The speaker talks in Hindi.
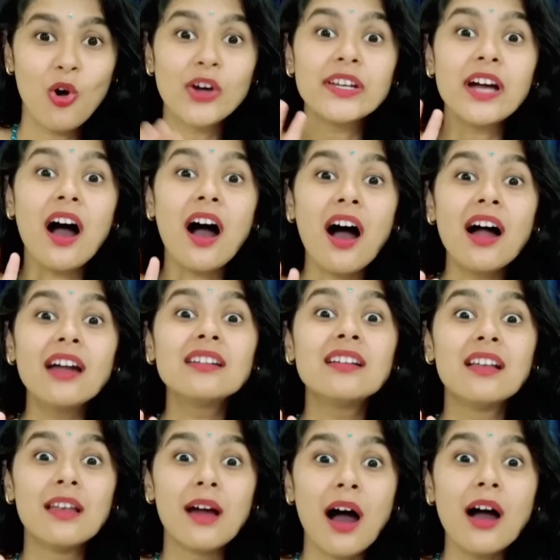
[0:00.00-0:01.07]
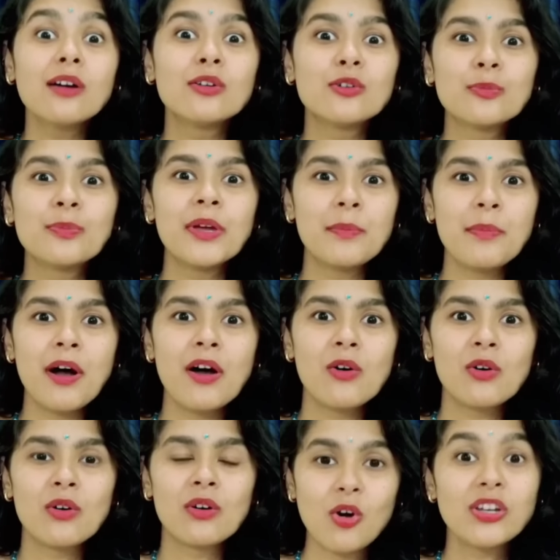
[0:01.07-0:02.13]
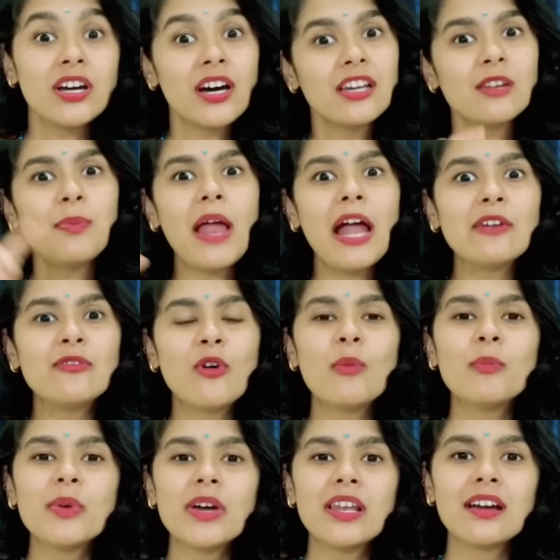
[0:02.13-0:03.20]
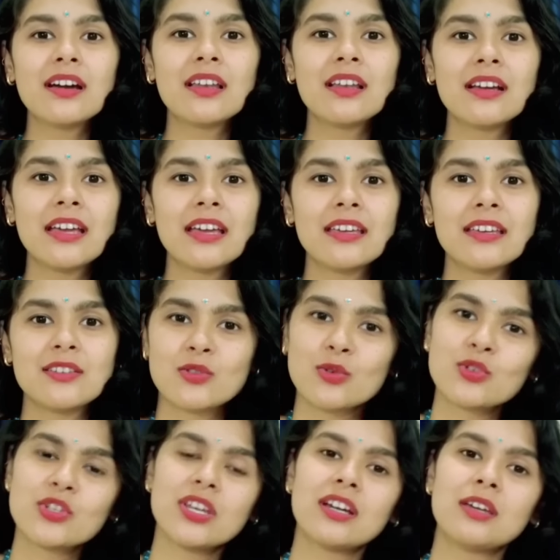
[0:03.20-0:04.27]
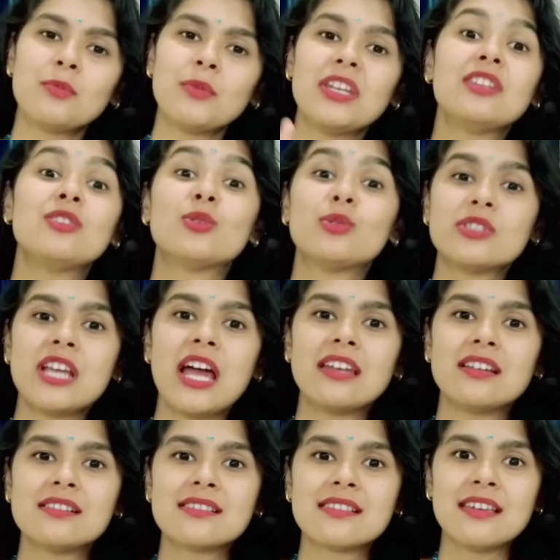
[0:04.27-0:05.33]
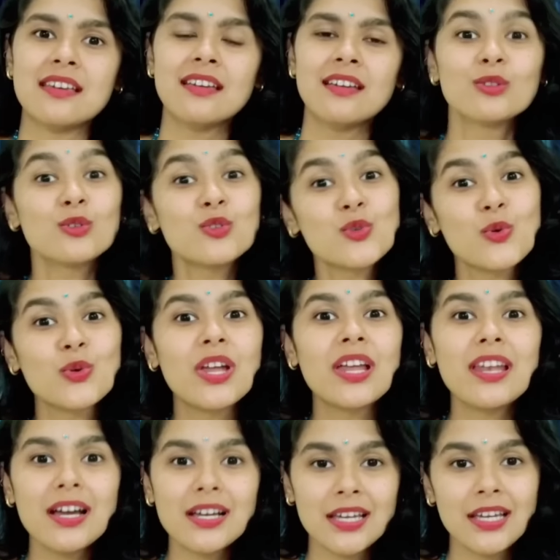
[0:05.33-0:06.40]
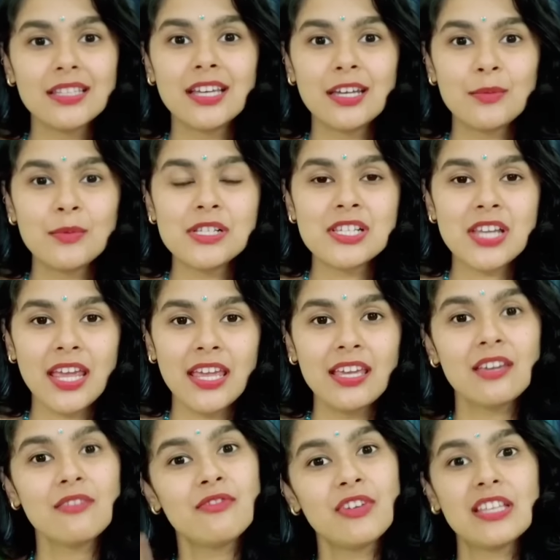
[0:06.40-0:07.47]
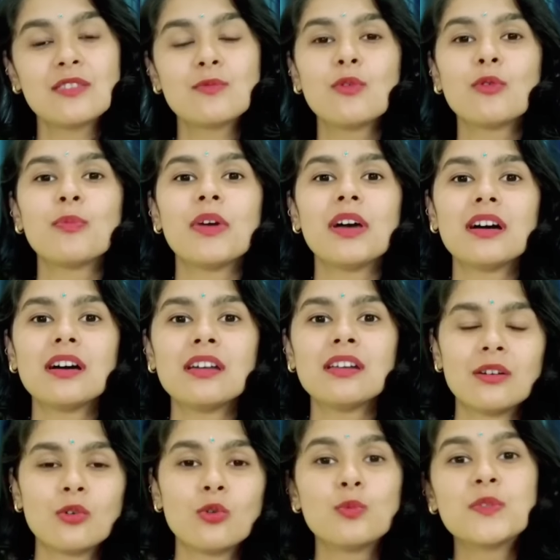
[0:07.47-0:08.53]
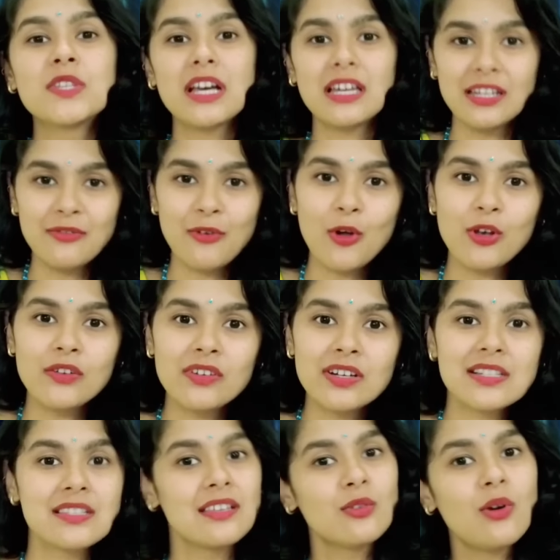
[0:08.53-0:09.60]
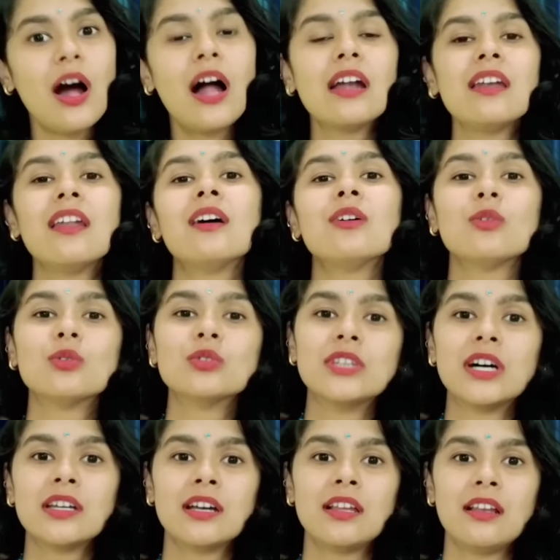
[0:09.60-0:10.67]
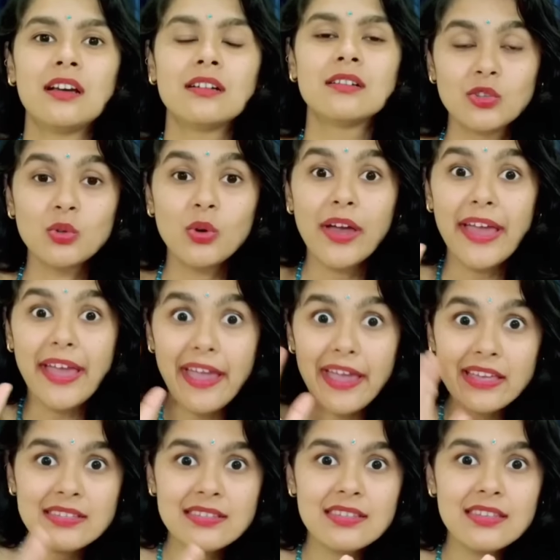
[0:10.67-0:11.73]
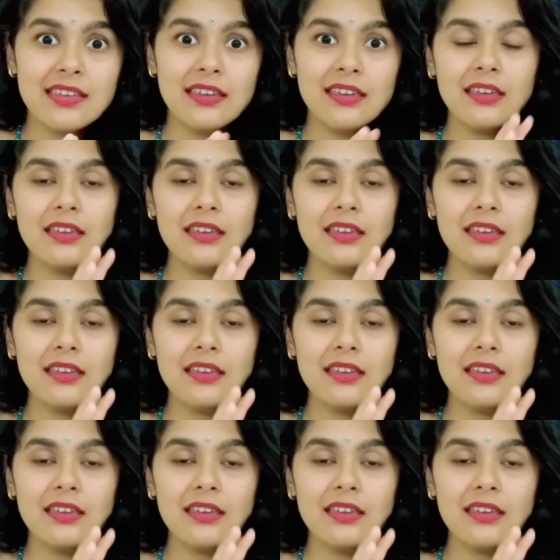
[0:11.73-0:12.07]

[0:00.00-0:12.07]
और आठ लाख रुपए पाओ और हर प्लेटफॉर्म पे अलग अलग है ये सोचिए अगर मेरे दो चैनल्स हैं तो सोलह लाख इधर मिल जाएंगे फेसबुक पे अगर खूब सारे फॉलोअर्स हैं तो आठ लाख उधर अलग तो ऐसे